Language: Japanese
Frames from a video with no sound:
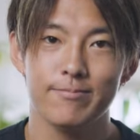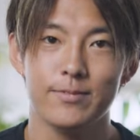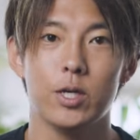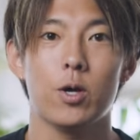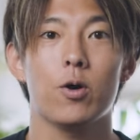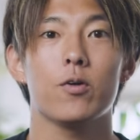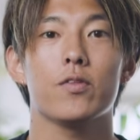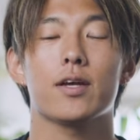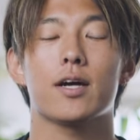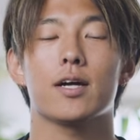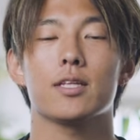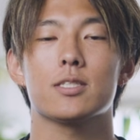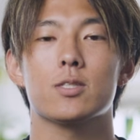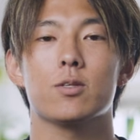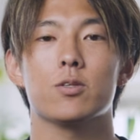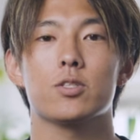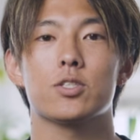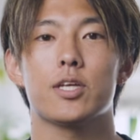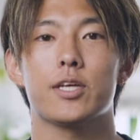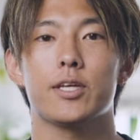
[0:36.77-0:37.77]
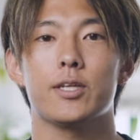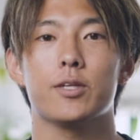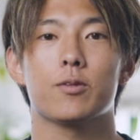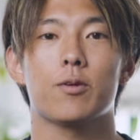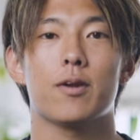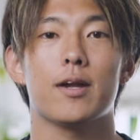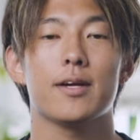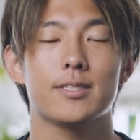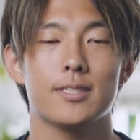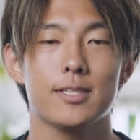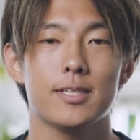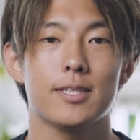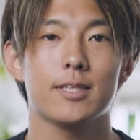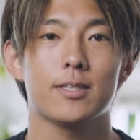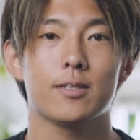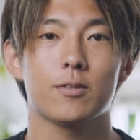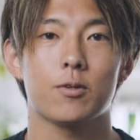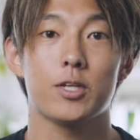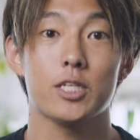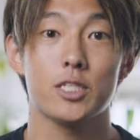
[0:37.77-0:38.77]
日本で活動している
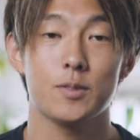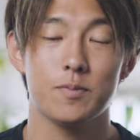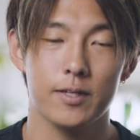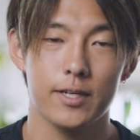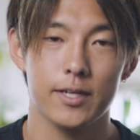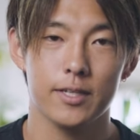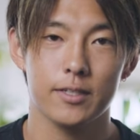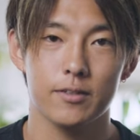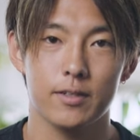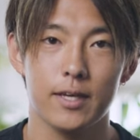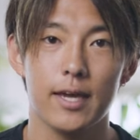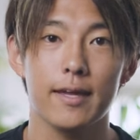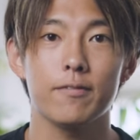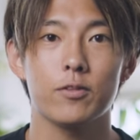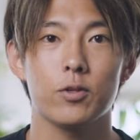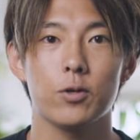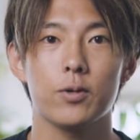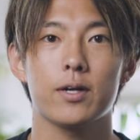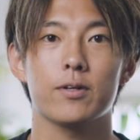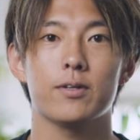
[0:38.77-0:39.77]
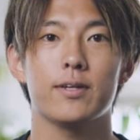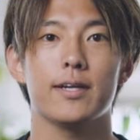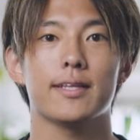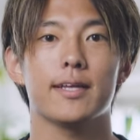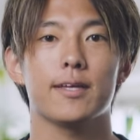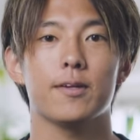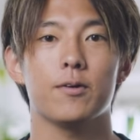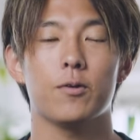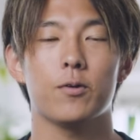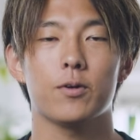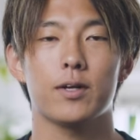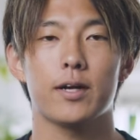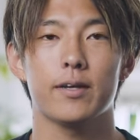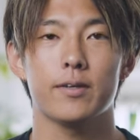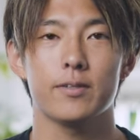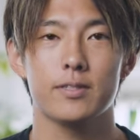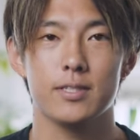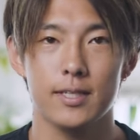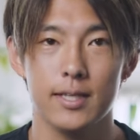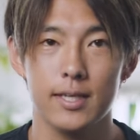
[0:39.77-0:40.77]
トランスインク取締役兼動画クリエイターの大川
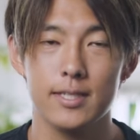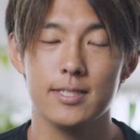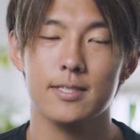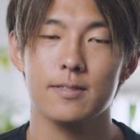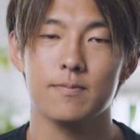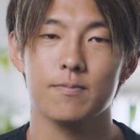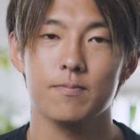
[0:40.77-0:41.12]
祐介です。